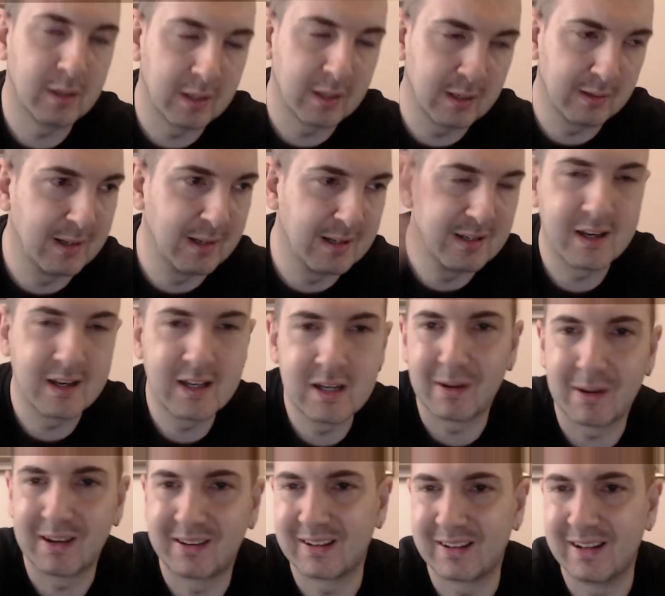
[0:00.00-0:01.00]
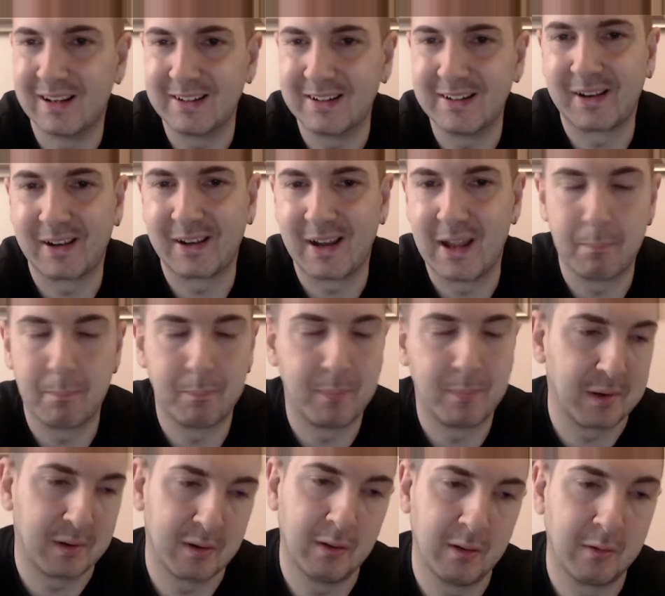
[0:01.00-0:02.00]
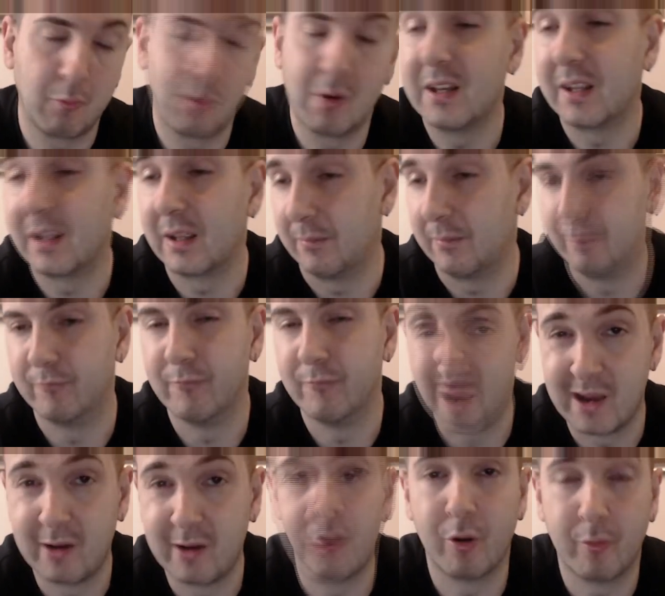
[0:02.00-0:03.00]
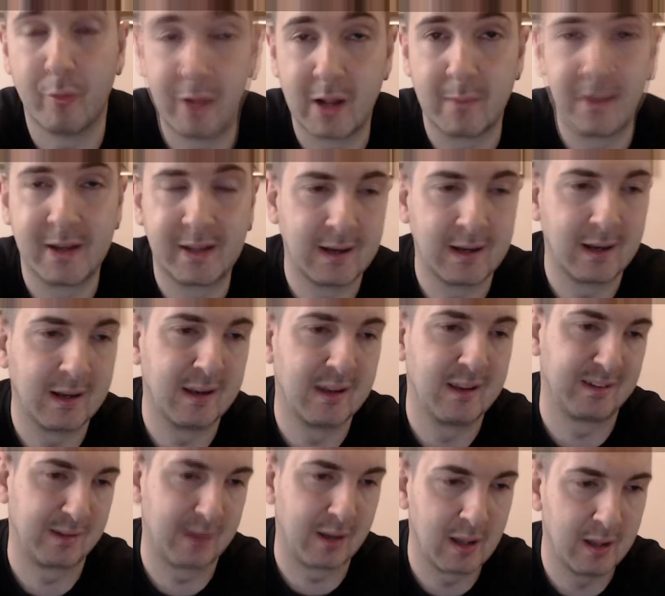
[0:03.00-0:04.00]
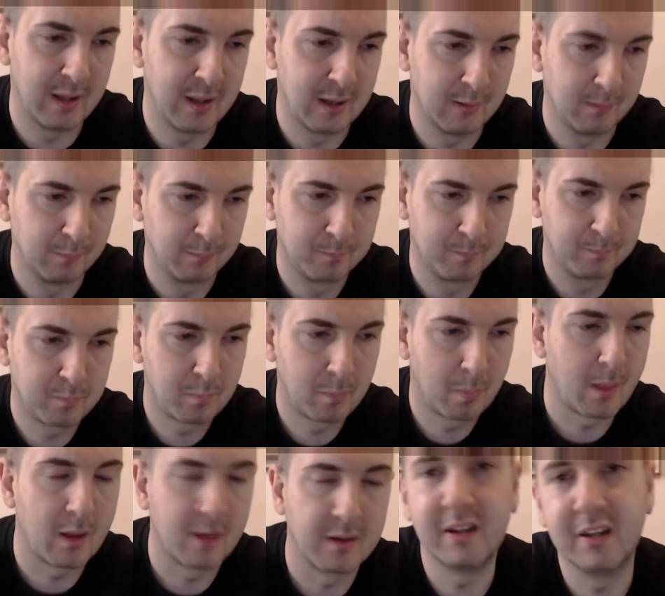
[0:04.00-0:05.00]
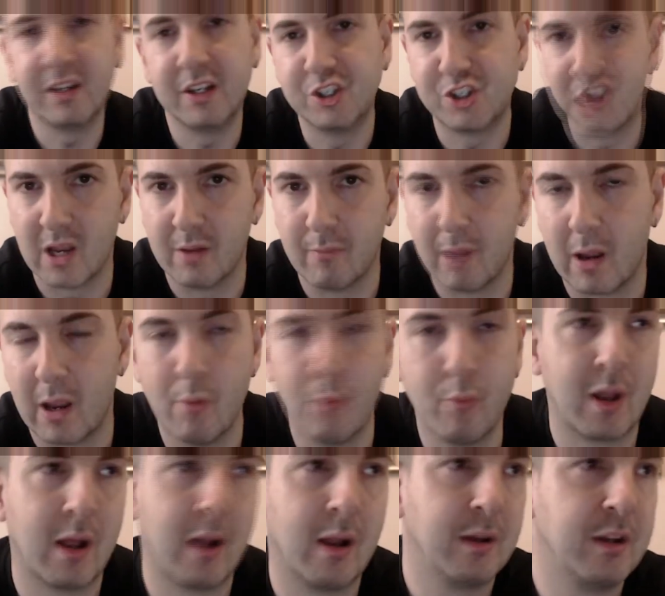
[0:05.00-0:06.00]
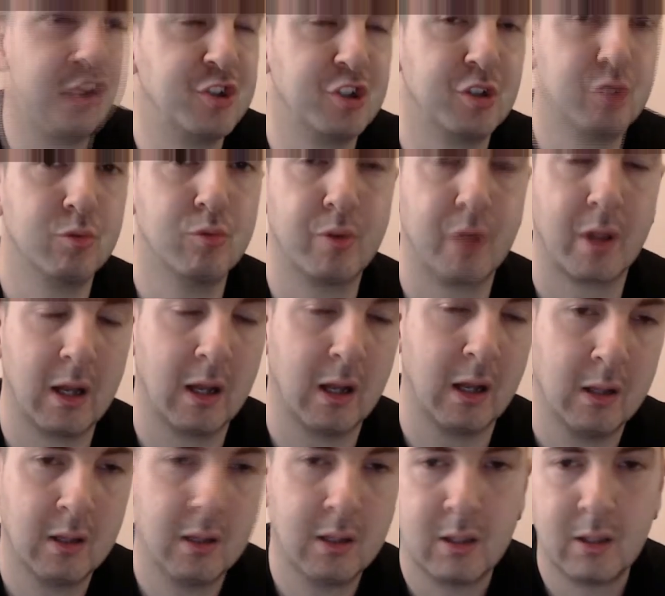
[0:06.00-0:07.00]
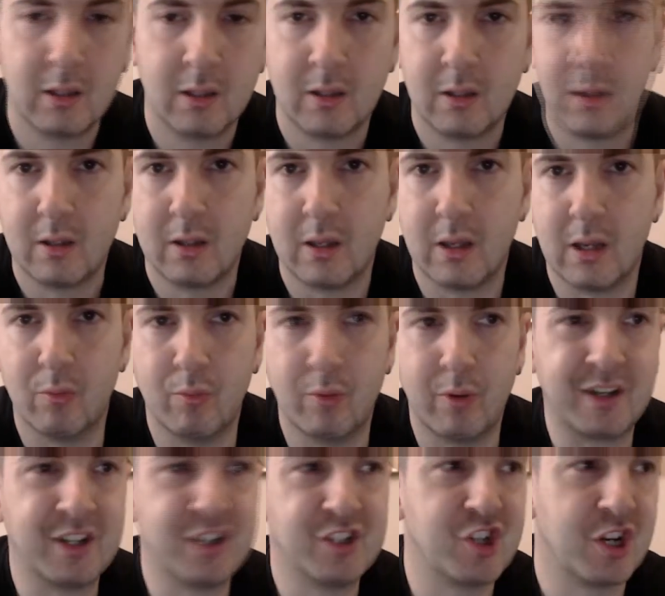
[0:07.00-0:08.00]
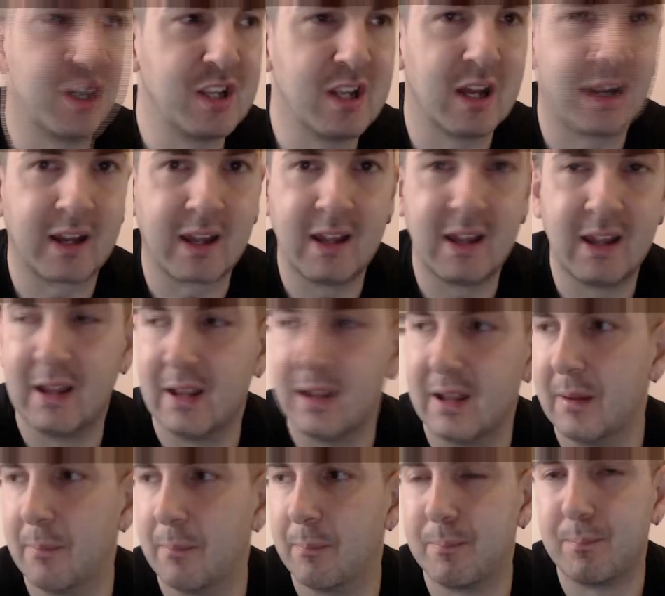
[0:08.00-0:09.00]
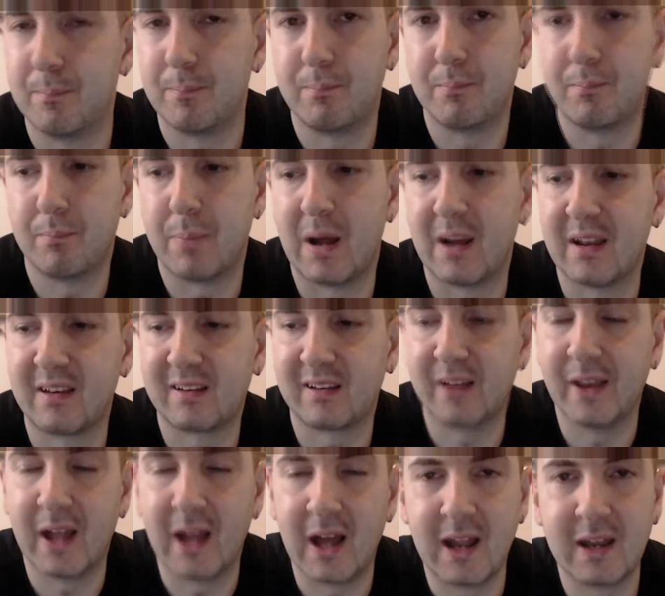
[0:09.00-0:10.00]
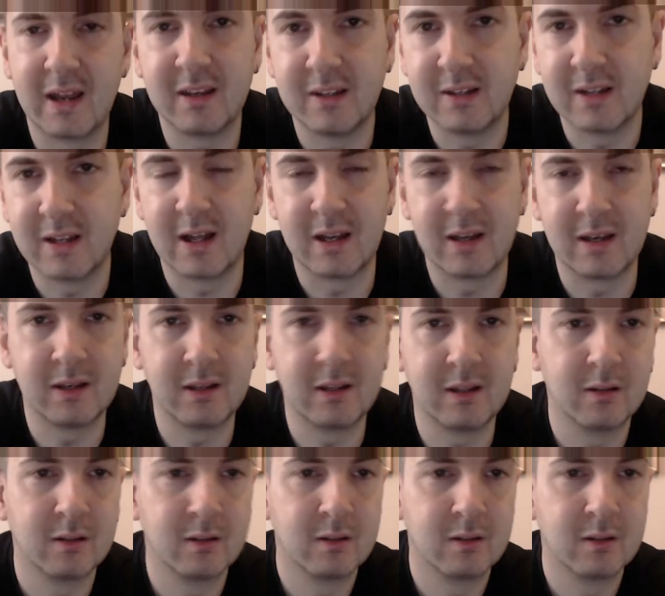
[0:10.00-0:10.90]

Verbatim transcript: negli anni passati i rapper, quelli che vengono veramente dalla strada, si diceva, è una dicitura, è una diceria che passa da anni in anni